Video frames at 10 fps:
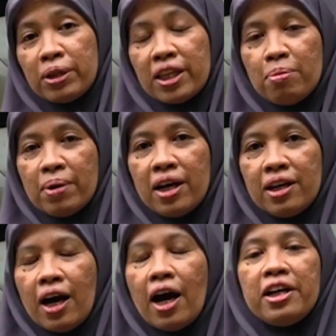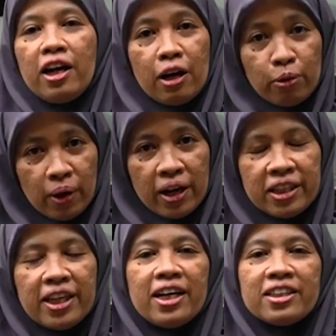pertama adalah
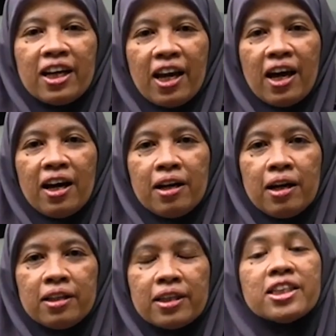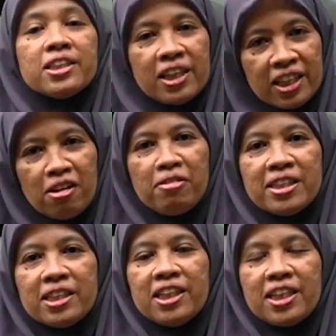ruang yang telah tersedia
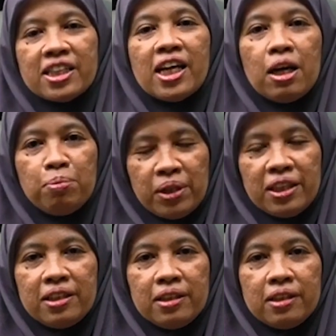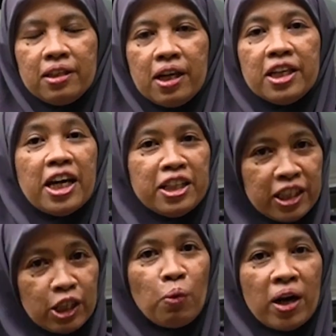fasilitas hybrid dan
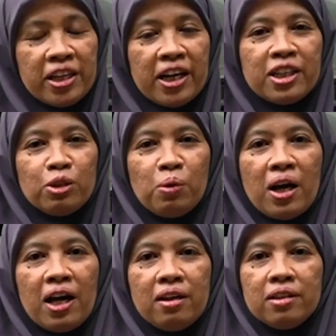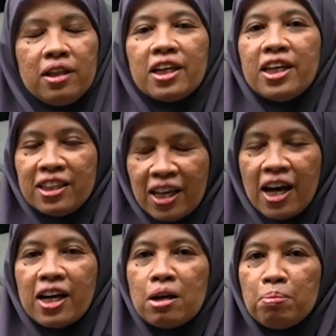di ruang yang kedua
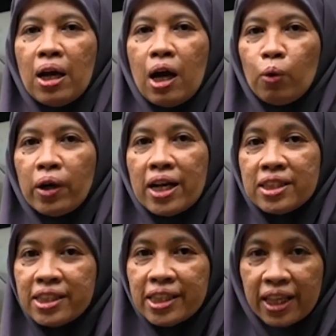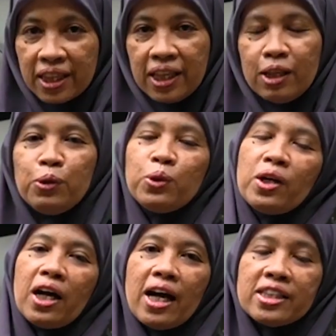kita akan melakukan setting untuk
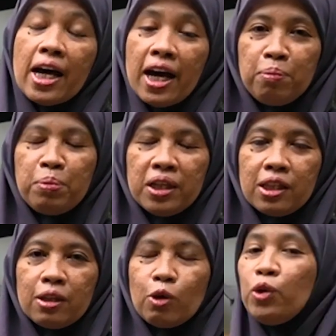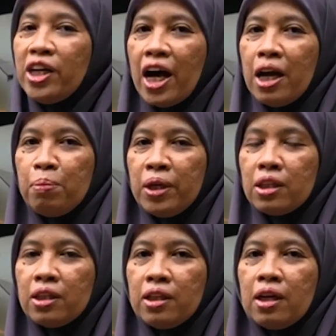kelas hybrid, kuliah hybrid
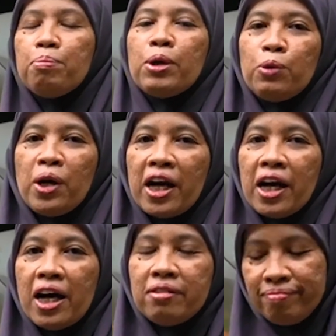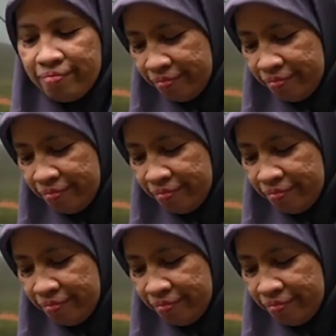menggunakan